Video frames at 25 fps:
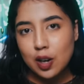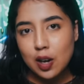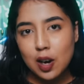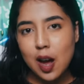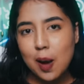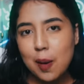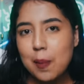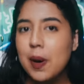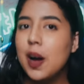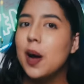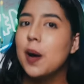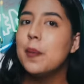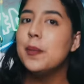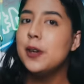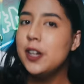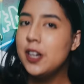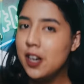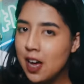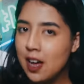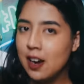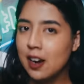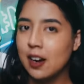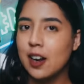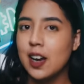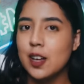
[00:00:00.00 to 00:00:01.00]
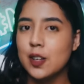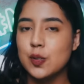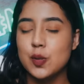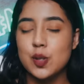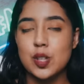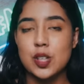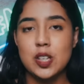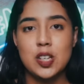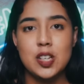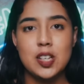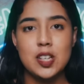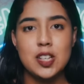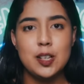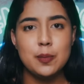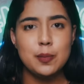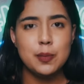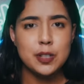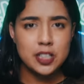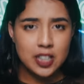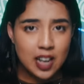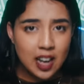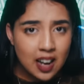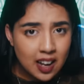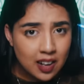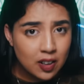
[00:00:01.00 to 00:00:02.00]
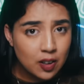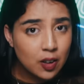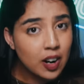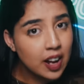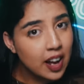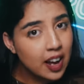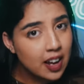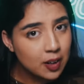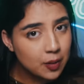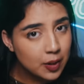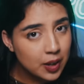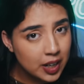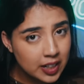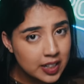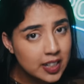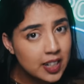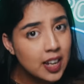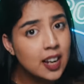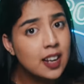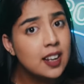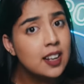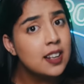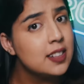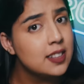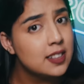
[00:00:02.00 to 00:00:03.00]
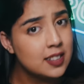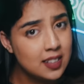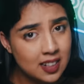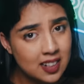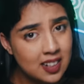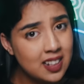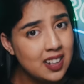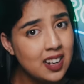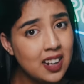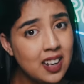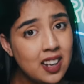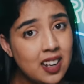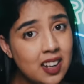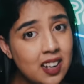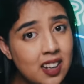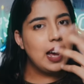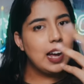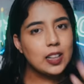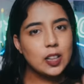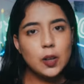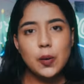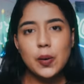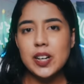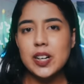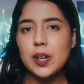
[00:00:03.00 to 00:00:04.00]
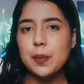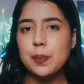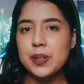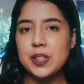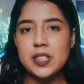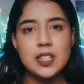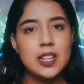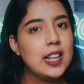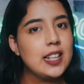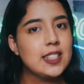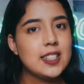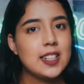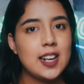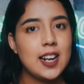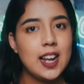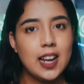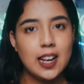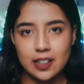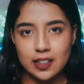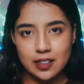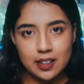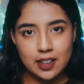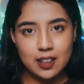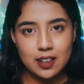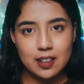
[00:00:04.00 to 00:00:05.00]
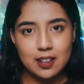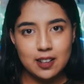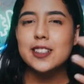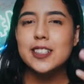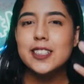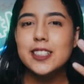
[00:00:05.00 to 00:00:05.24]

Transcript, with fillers: Apakah benar kasus ini dipecahkan oleh arwahnya sendiri atau ada penjelasan lainnya?